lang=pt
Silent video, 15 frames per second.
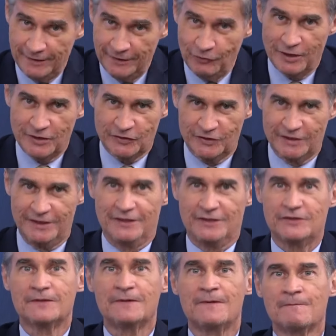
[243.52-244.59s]
eu acho o
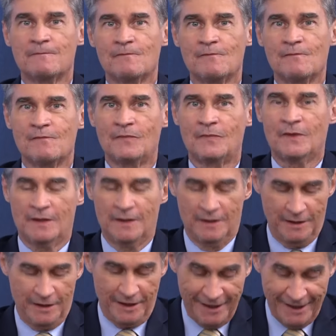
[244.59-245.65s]
seguinte,
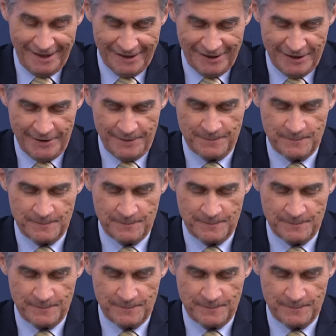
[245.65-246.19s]
ele